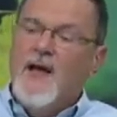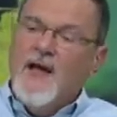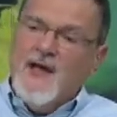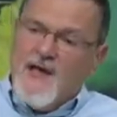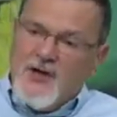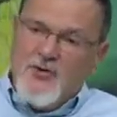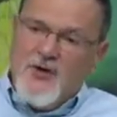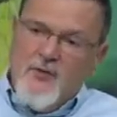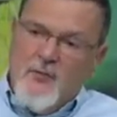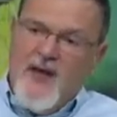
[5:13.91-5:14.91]
ele está
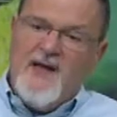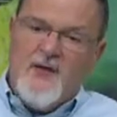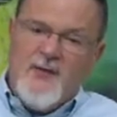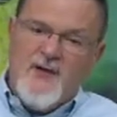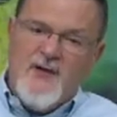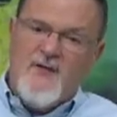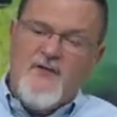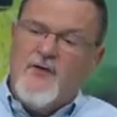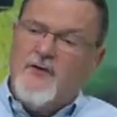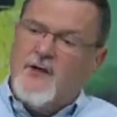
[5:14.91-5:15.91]
jogando bem, está começando a
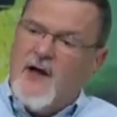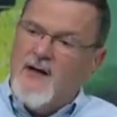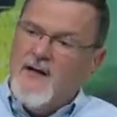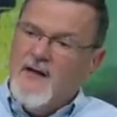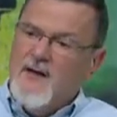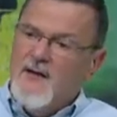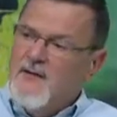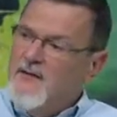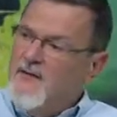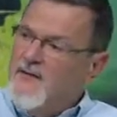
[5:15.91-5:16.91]
se soltar. Parece
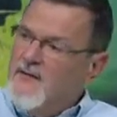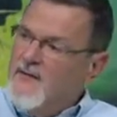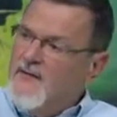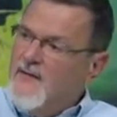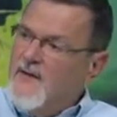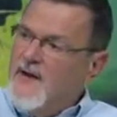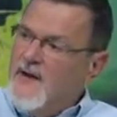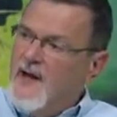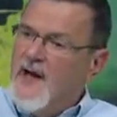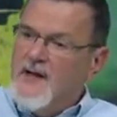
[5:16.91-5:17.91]
que ele deu uma sossegada,
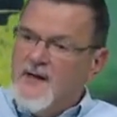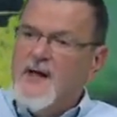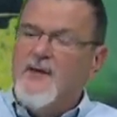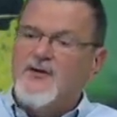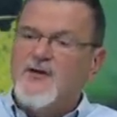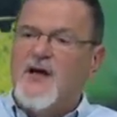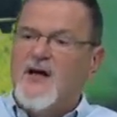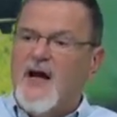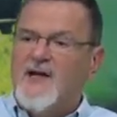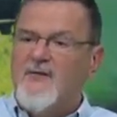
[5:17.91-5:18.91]
né? É, deu uma
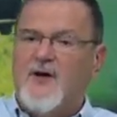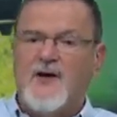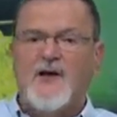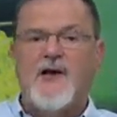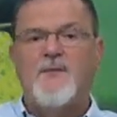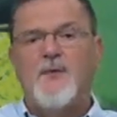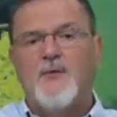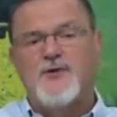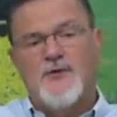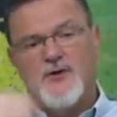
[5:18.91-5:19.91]
sossegada fora de campo e
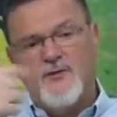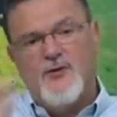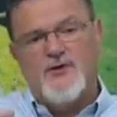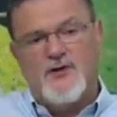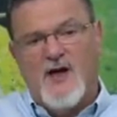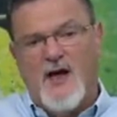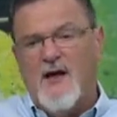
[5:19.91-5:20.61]
começou a se tá mostrar. Está meio